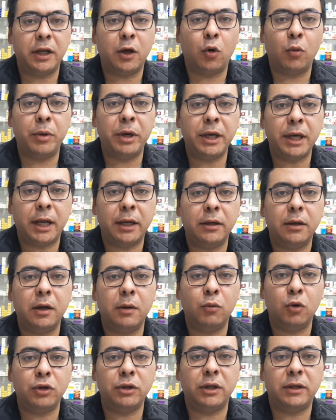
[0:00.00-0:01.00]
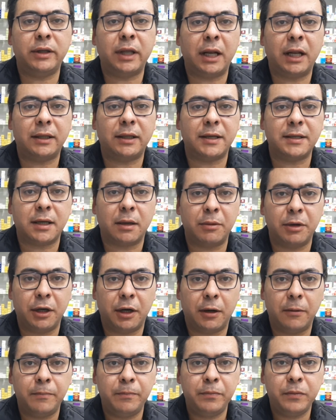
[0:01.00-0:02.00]
يوميا لمدة 3
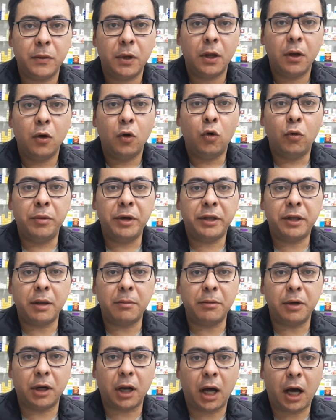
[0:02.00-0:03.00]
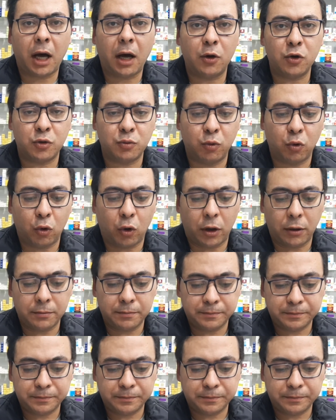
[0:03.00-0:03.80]
أسابيع وبيتم راحة أسبوع